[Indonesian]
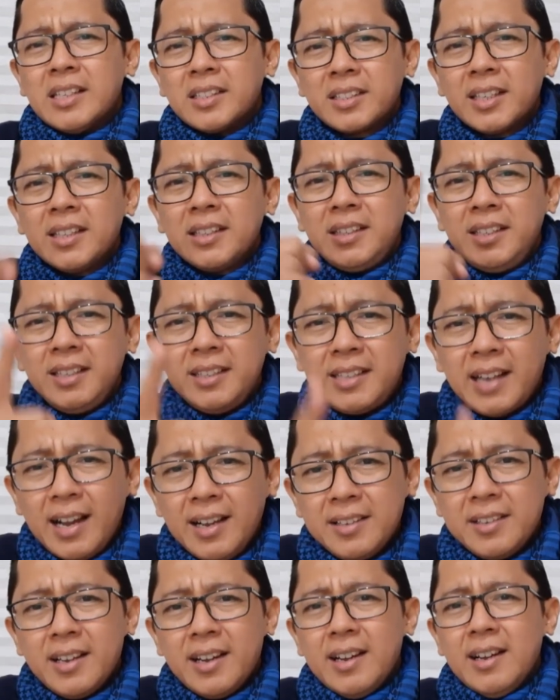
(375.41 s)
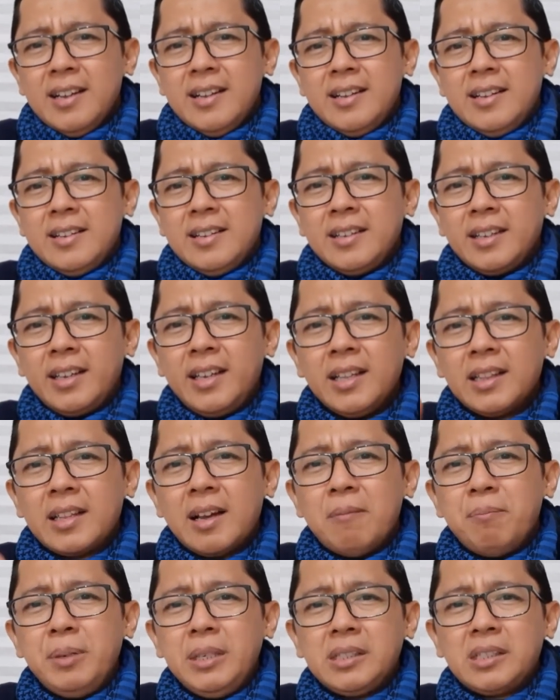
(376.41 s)
Setidaknya
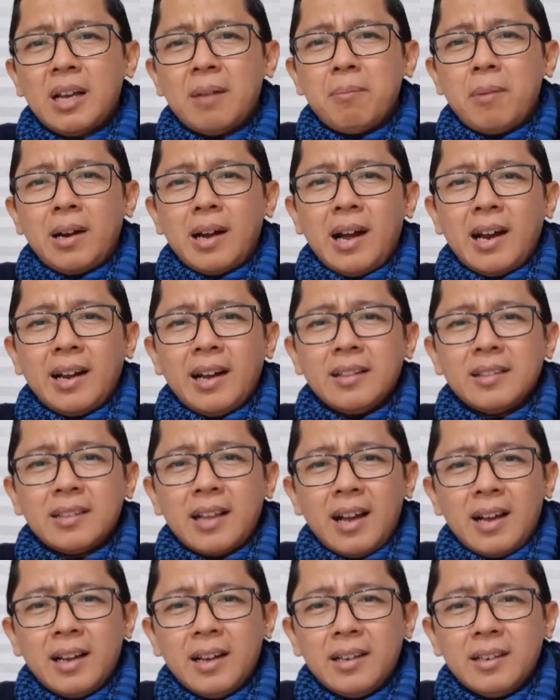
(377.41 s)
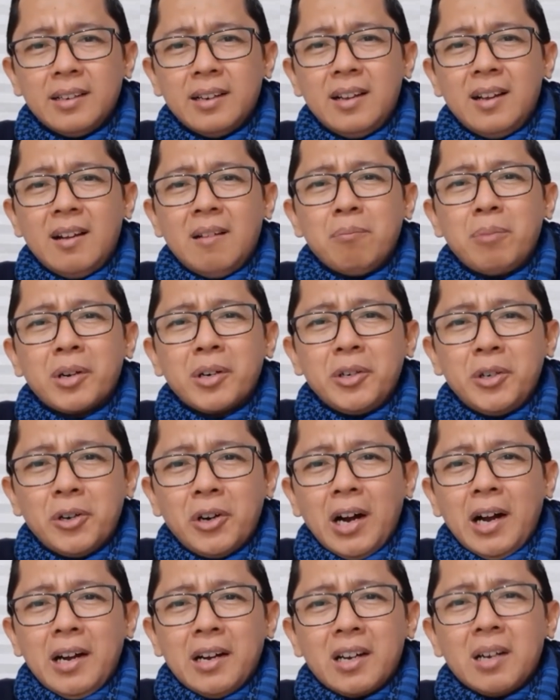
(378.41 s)
kita bisa mengangkat tangan
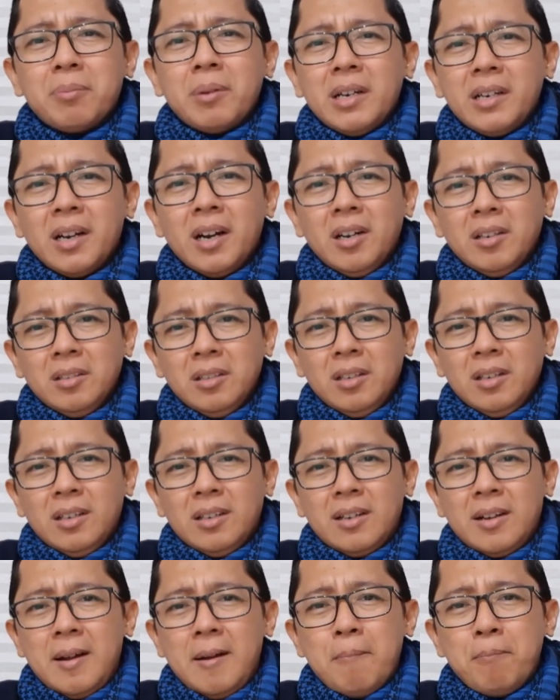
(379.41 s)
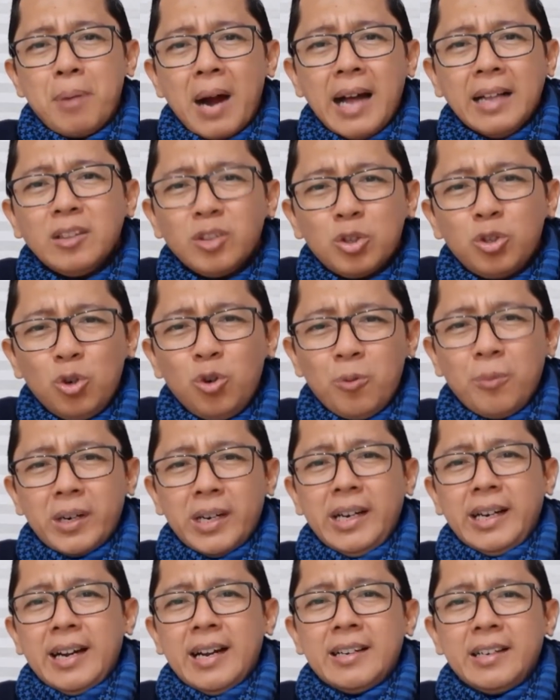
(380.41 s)
berdoa kepada Allah. Bantu
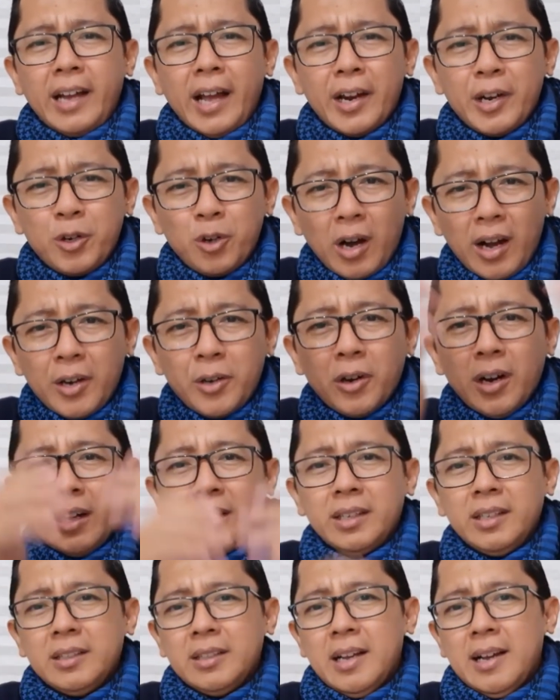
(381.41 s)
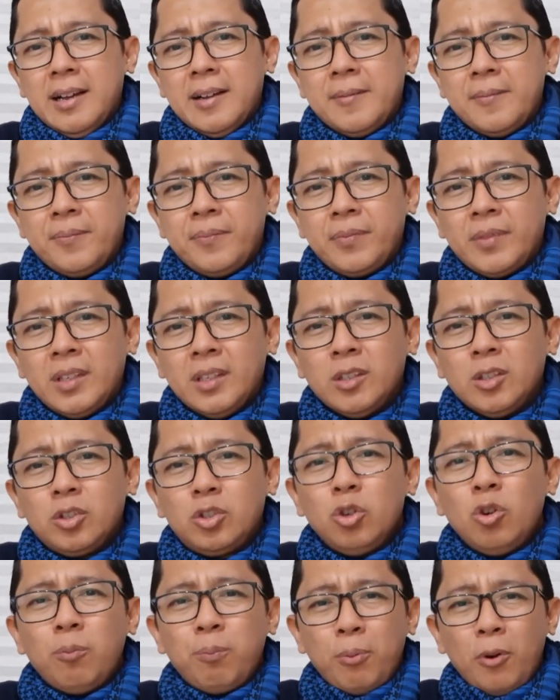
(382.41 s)
mereka dengan doa-doa kita.
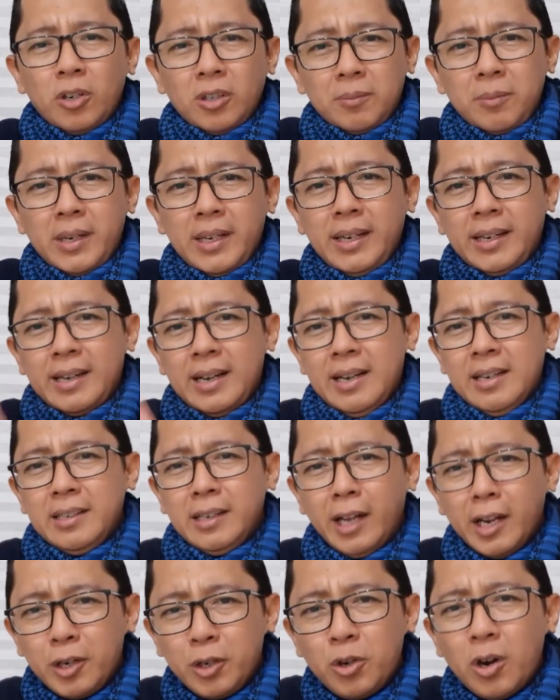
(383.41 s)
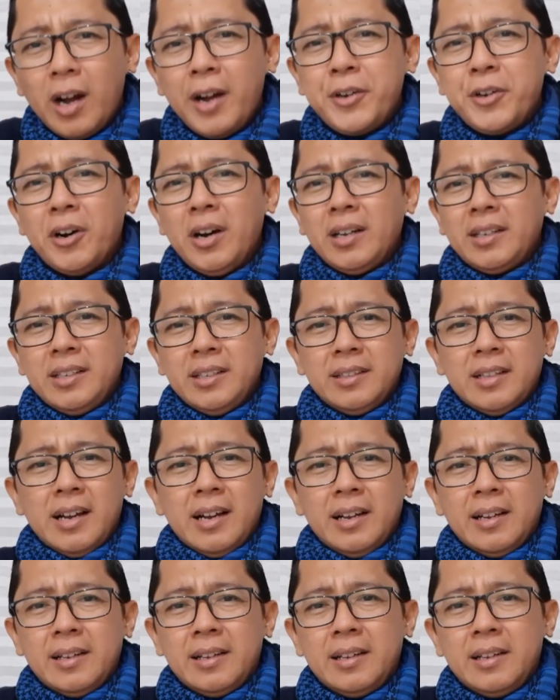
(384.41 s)
Support mereka dengan doa-doa
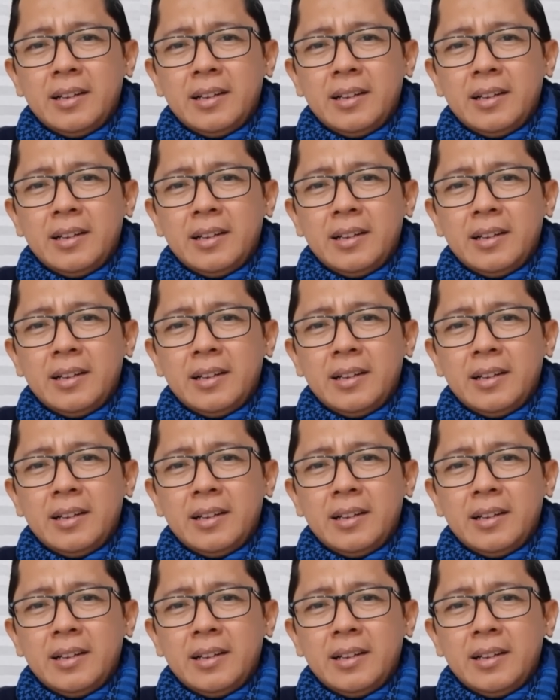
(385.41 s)
kita.